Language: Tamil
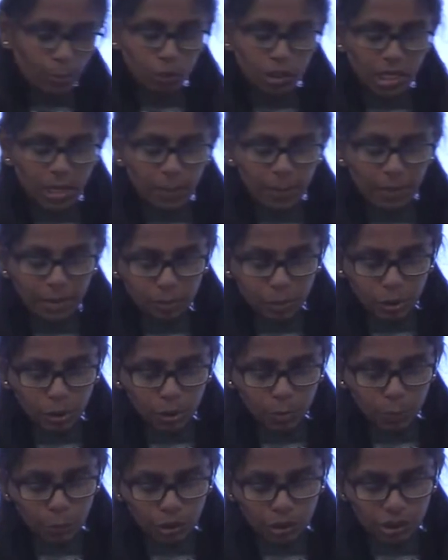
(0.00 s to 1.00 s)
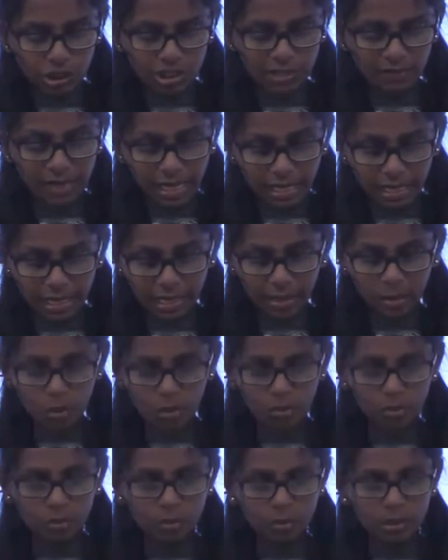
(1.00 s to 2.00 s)
முனியப்பன் மட்டும் புரிஞ்சு வேற
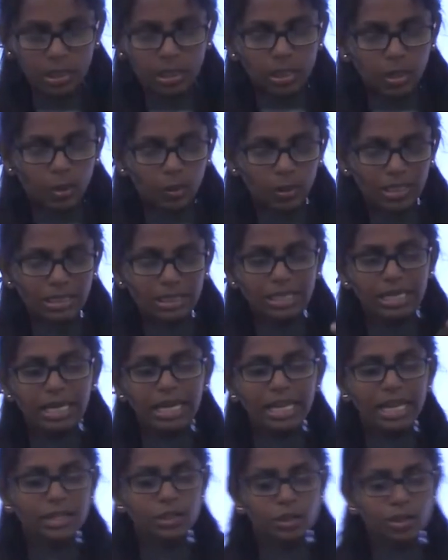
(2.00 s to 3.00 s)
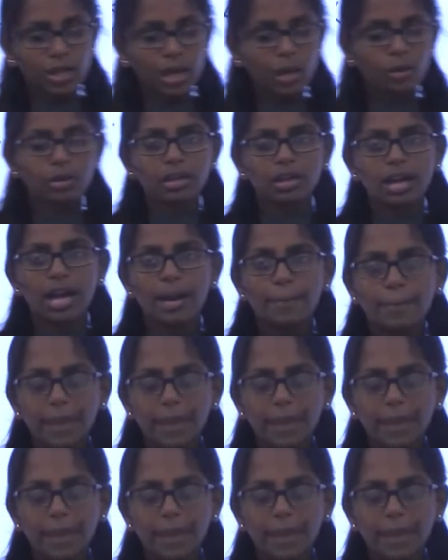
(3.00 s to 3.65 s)
யாருக்கும் கொஸ்டின்ல ஏதாச்சும் டவுட் இருக்கா அப்ப